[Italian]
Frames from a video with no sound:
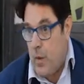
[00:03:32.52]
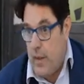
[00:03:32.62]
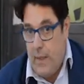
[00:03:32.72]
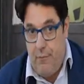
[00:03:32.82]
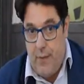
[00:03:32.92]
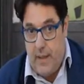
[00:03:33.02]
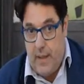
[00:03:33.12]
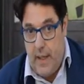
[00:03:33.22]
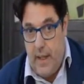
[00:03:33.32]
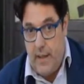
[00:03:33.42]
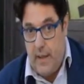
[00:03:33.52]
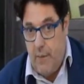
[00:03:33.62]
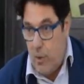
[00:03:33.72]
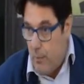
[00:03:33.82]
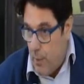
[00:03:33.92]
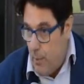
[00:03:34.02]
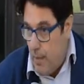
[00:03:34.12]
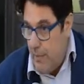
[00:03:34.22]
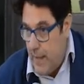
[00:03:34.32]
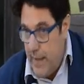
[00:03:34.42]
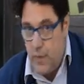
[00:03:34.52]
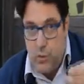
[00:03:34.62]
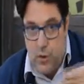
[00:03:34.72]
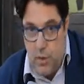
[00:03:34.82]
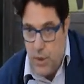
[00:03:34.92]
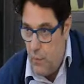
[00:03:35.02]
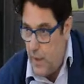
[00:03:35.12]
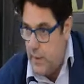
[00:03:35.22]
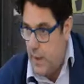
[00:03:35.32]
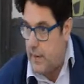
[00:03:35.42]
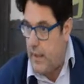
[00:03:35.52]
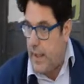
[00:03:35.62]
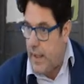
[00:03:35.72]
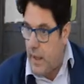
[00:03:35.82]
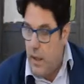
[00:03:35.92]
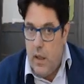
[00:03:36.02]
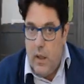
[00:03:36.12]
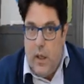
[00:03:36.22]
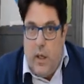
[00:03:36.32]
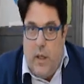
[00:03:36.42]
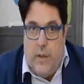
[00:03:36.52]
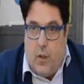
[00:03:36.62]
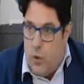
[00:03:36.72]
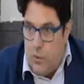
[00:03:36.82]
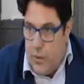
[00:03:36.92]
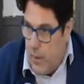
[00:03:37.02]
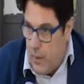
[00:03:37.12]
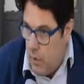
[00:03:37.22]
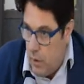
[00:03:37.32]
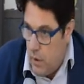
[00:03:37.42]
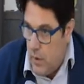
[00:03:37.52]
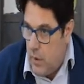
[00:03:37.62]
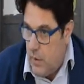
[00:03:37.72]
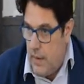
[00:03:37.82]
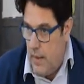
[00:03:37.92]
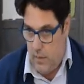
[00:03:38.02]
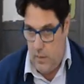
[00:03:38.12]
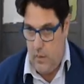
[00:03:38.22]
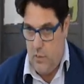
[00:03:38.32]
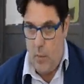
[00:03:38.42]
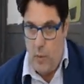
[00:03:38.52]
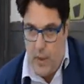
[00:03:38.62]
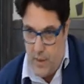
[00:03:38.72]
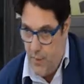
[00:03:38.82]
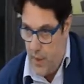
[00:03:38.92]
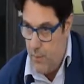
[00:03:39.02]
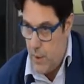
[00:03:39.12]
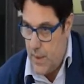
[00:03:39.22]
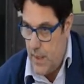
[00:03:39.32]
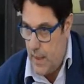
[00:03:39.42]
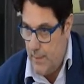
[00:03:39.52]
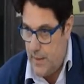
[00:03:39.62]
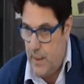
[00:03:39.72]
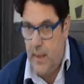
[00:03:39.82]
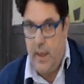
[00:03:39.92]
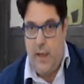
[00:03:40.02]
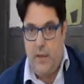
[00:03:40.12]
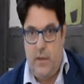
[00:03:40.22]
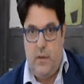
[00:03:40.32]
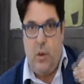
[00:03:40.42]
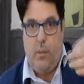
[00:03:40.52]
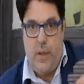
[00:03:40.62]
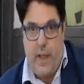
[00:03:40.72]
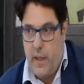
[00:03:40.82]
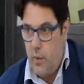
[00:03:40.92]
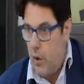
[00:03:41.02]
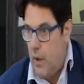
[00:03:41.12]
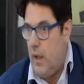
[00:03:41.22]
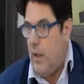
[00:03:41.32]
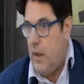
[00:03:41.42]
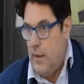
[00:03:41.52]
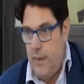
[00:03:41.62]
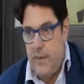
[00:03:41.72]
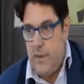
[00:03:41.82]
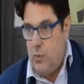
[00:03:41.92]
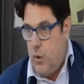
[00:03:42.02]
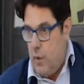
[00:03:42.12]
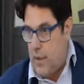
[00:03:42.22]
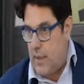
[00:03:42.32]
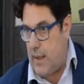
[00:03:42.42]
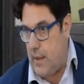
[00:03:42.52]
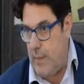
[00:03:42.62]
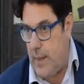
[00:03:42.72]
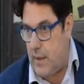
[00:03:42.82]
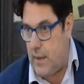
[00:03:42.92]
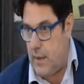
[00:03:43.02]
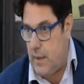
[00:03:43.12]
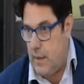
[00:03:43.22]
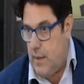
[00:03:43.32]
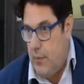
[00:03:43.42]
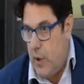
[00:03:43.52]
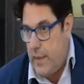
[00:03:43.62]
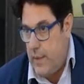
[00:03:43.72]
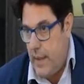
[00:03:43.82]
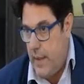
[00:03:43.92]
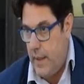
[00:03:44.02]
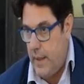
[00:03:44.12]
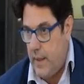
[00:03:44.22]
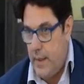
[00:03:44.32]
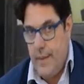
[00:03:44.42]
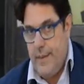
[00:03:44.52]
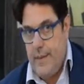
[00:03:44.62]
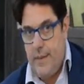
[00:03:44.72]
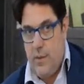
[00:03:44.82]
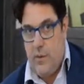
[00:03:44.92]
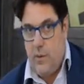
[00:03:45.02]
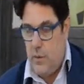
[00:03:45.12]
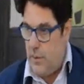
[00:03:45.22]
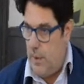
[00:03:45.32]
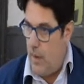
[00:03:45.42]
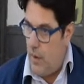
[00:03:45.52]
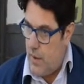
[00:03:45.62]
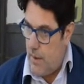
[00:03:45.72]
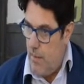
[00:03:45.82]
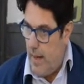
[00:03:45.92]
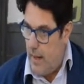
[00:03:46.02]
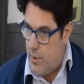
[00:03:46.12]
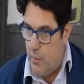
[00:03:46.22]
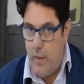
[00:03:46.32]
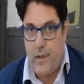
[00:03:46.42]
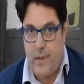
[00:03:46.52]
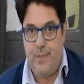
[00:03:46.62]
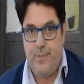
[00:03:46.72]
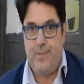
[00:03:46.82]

in effetti è davvero un problema vedere tutti questi volantini a terra eh, di continuo. Perché dopo che si fa la pulizia la mattina e dopo neanche un'ora vedi di nuovo le strade piene di, di volantini, eh, non, non, sembra una cosa bella, insomma, ecco.